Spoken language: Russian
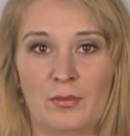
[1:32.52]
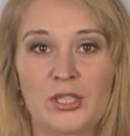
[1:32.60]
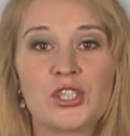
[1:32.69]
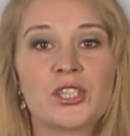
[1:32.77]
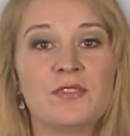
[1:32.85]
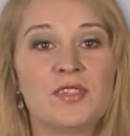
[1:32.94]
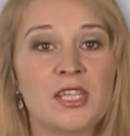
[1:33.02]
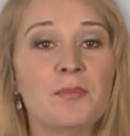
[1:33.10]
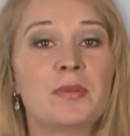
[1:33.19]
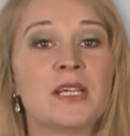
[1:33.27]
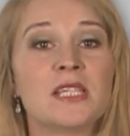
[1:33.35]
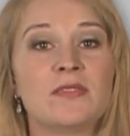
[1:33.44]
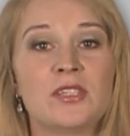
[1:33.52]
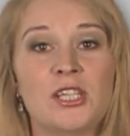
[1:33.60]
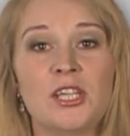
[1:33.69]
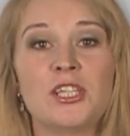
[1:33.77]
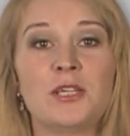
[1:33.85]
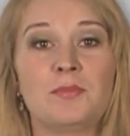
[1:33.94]
Почти все
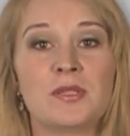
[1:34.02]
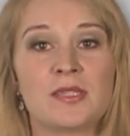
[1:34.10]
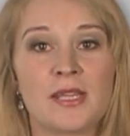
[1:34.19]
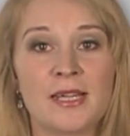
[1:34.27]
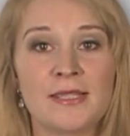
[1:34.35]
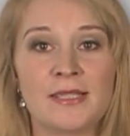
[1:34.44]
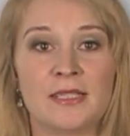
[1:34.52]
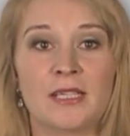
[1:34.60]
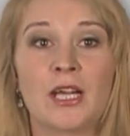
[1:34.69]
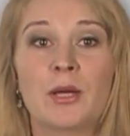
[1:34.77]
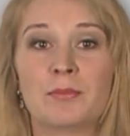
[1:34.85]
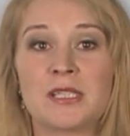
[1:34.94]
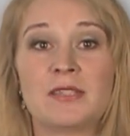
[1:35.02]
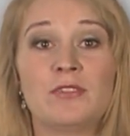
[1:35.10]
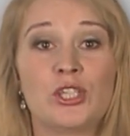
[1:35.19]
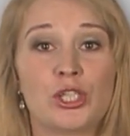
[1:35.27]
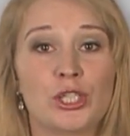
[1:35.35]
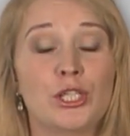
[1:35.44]
произведения писателя
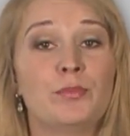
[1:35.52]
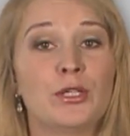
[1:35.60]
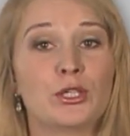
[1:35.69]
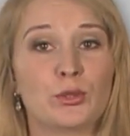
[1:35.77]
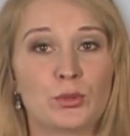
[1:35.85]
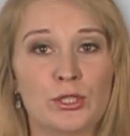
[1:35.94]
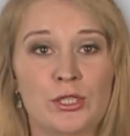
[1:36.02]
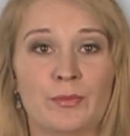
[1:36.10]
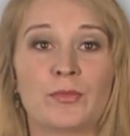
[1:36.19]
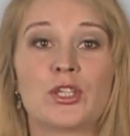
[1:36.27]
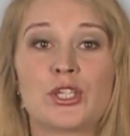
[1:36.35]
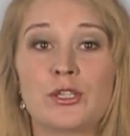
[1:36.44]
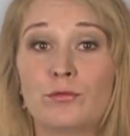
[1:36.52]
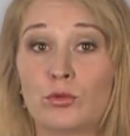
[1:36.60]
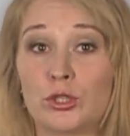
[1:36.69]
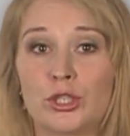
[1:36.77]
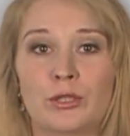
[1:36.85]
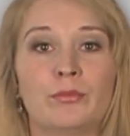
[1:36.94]
посвящены природе,
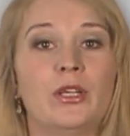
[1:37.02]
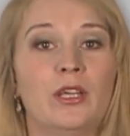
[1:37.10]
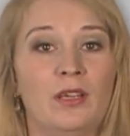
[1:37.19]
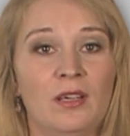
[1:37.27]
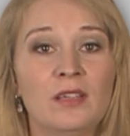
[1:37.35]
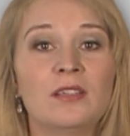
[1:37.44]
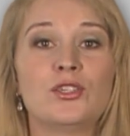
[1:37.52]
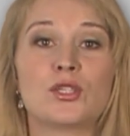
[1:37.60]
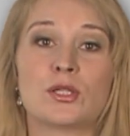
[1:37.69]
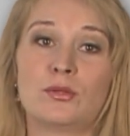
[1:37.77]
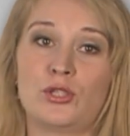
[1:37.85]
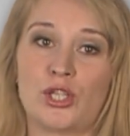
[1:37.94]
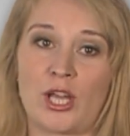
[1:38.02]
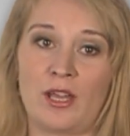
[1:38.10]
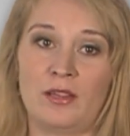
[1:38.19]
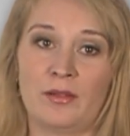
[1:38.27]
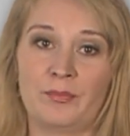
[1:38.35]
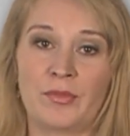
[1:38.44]
животным, и это не
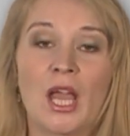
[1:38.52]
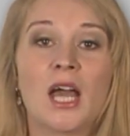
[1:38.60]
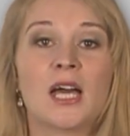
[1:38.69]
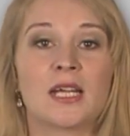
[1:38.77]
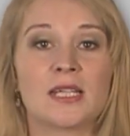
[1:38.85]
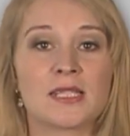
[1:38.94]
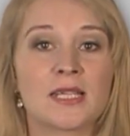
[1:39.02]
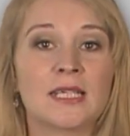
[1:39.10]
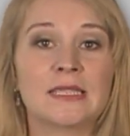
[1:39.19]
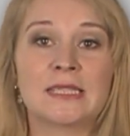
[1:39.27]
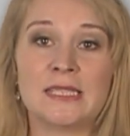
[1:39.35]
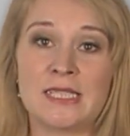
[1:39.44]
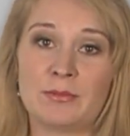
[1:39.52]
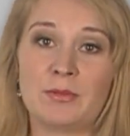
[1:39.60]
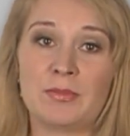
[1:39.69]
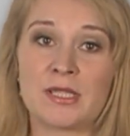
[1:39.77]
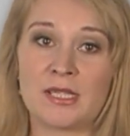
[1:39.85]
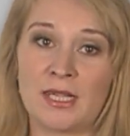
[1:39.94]
случайно. Разгадка темы
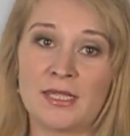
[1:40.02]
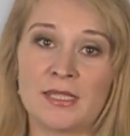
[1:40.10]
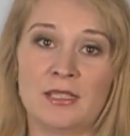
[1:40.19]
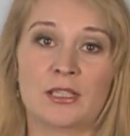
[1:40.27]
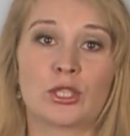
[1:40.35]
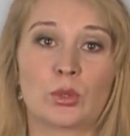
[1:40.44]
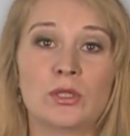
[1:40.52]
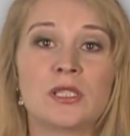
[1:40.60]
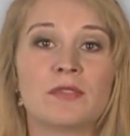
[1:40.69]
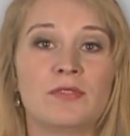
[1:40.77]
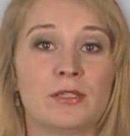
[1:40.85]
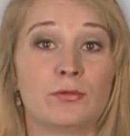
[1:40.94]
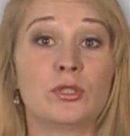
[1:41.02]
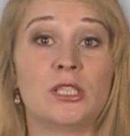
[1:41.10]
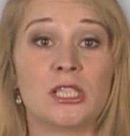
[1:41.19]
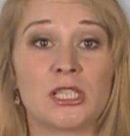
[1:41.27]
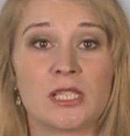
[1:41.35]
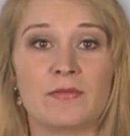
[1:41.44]
писателя кроется в его
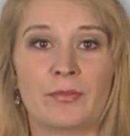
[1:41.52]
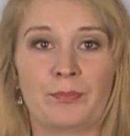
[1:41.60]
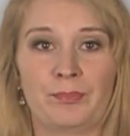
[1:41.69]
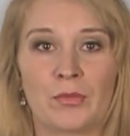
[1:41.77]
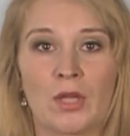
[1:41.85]
детстве.